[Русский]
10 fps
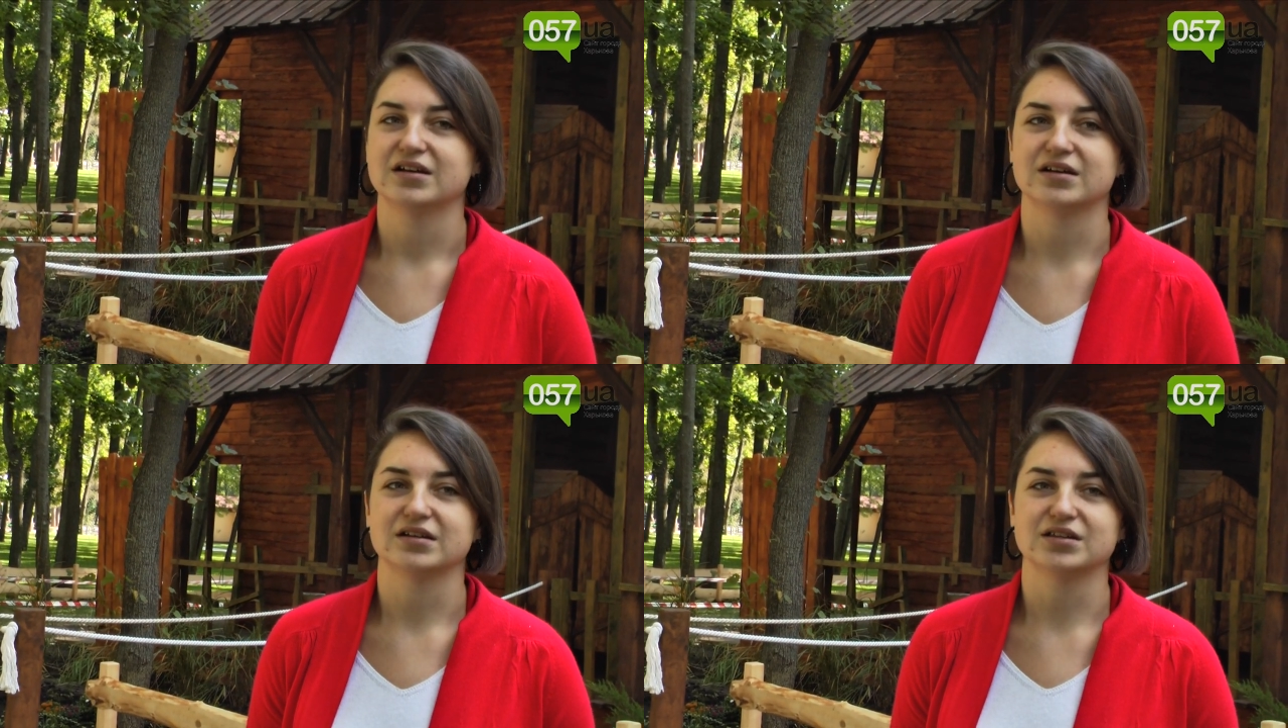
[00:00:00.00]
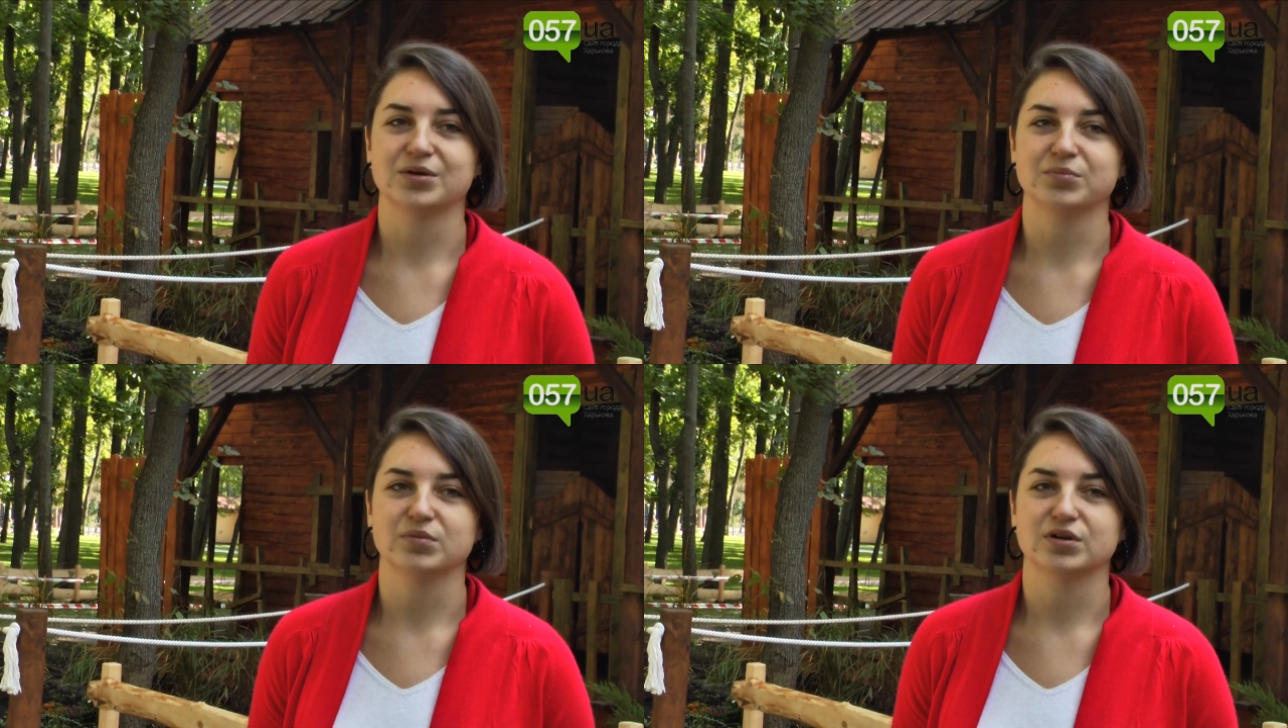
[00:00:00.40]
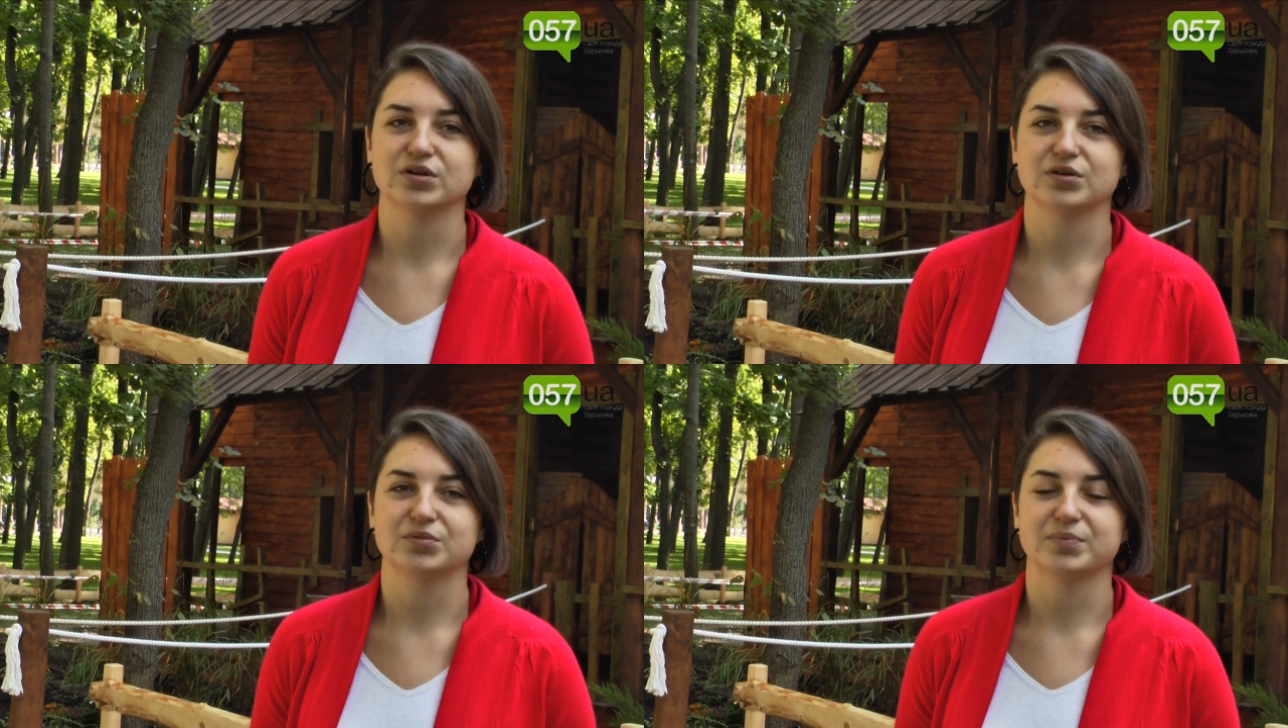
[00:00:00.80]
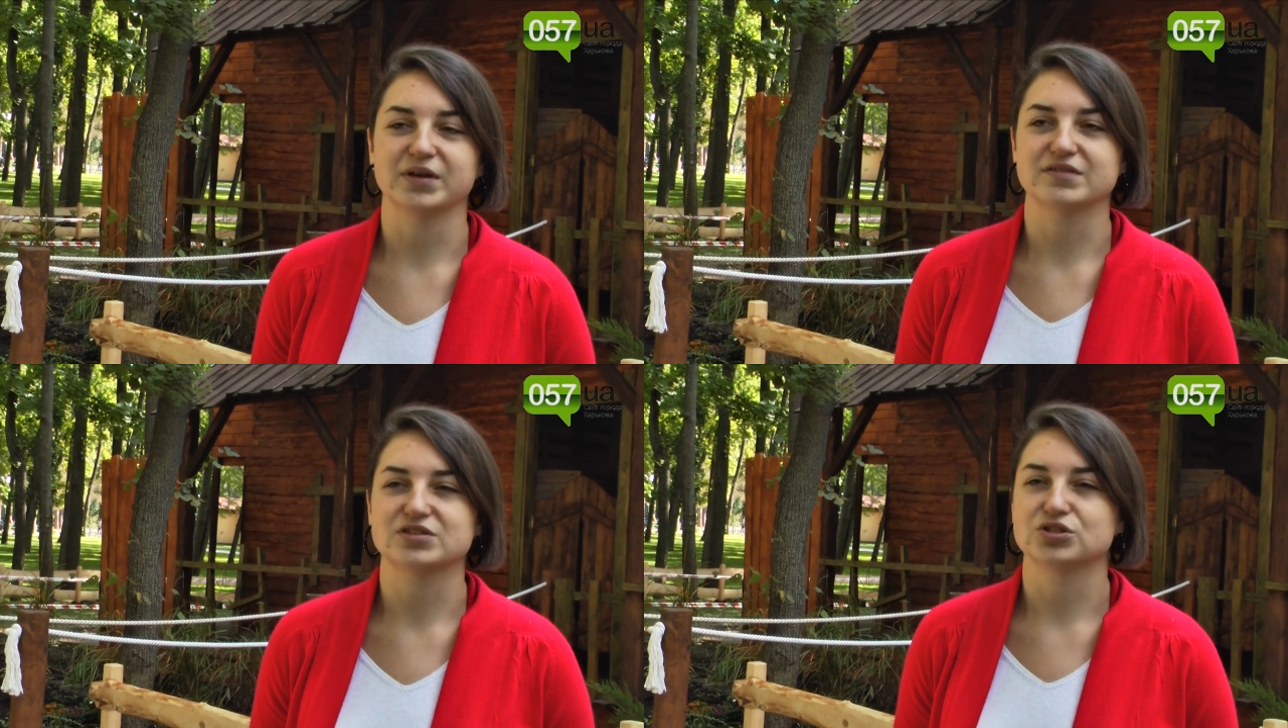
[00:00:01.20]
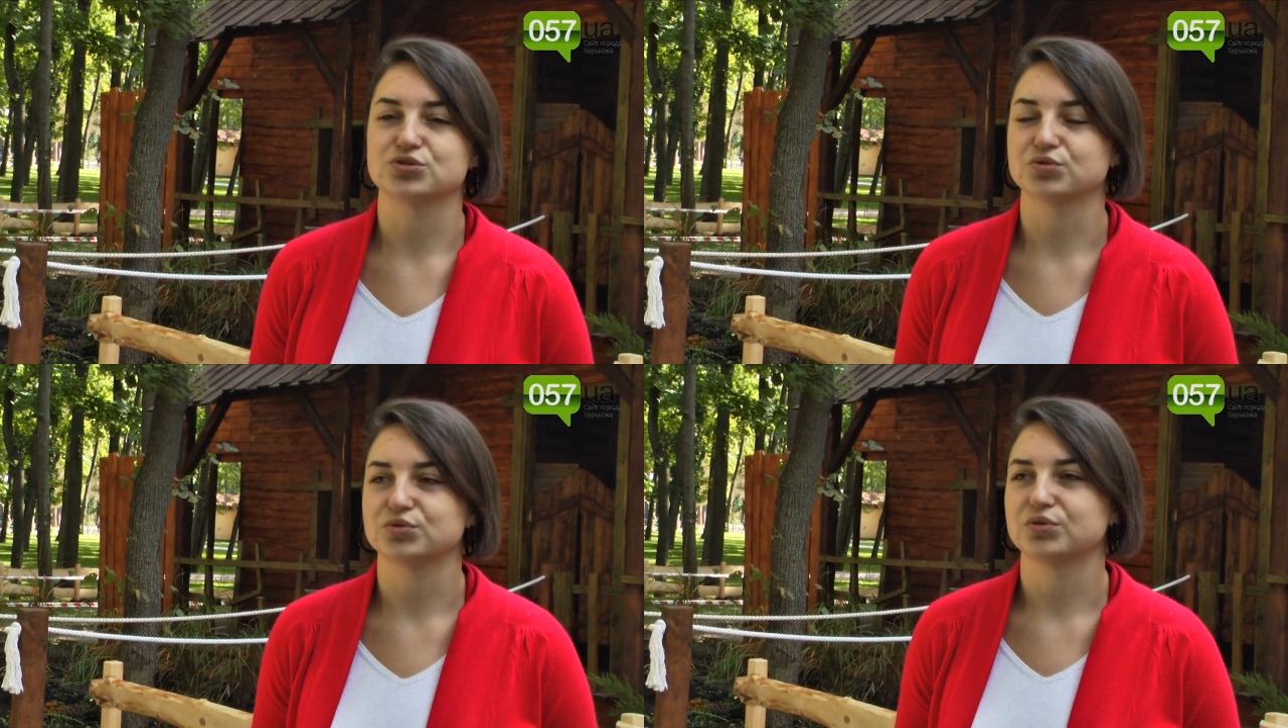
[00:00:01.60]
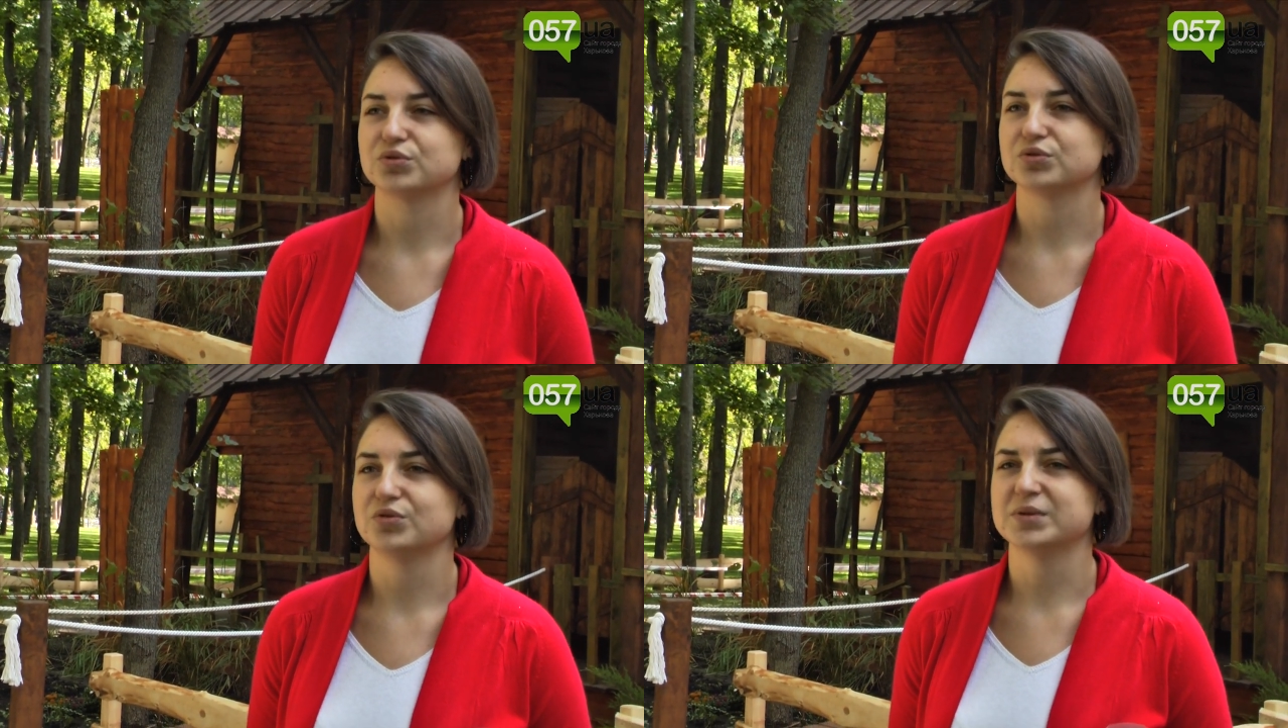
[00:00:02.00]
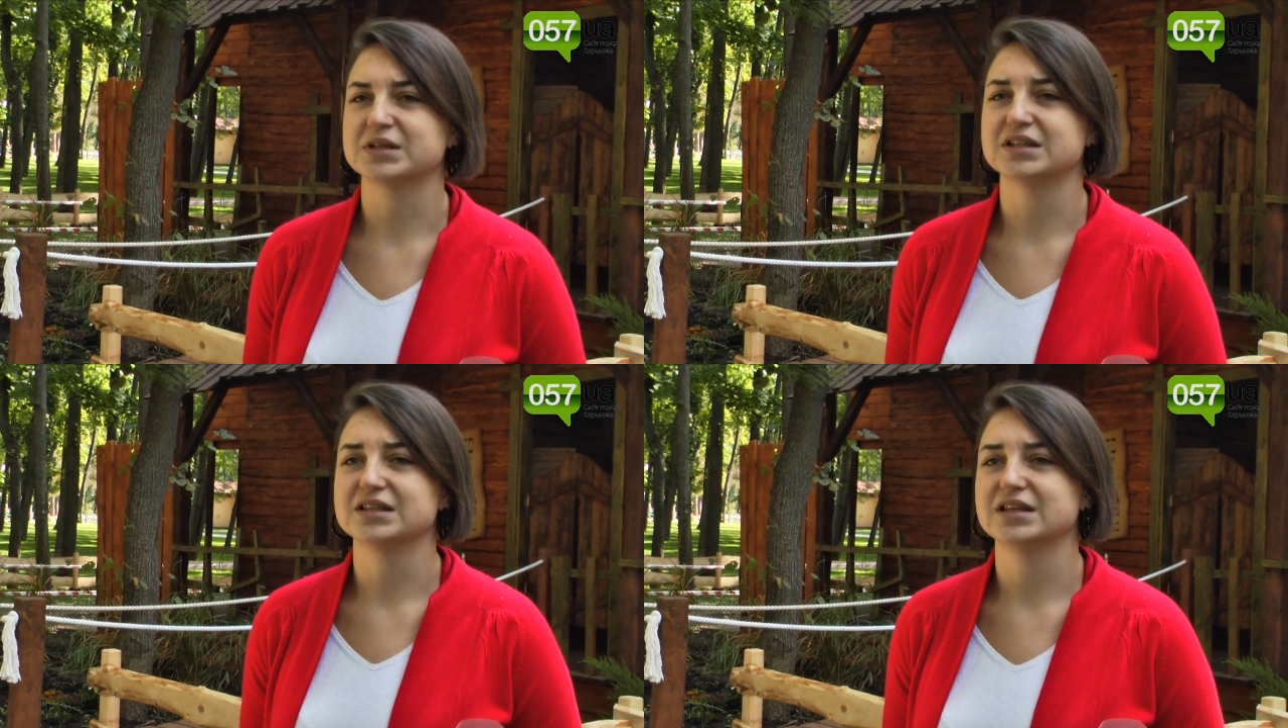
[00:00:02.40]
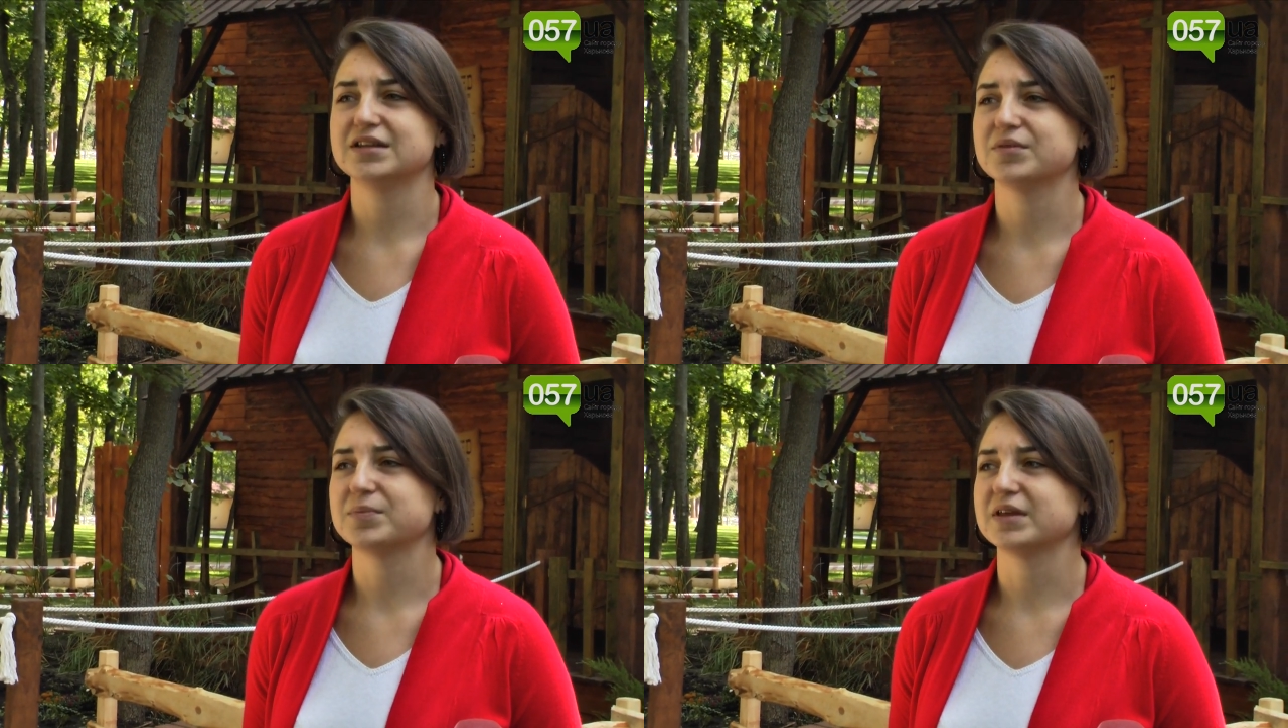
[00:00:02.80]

Э, там появится еще домик на дереве,